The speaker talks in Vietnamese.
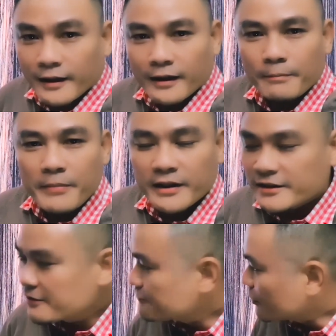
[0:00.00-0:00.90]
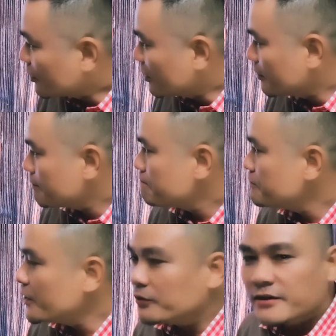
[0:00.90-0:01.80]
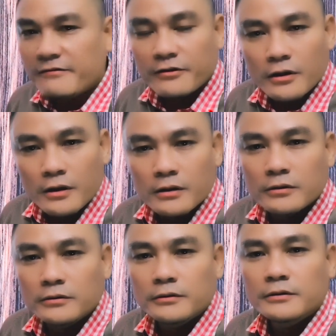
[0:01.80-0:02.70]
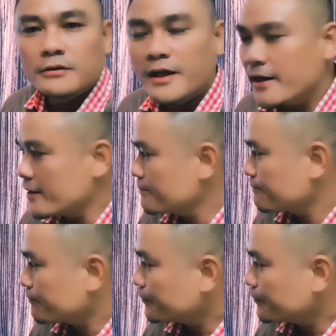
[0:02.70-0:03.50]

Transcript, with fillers: Yeah, best of all. Most of all. Yeah.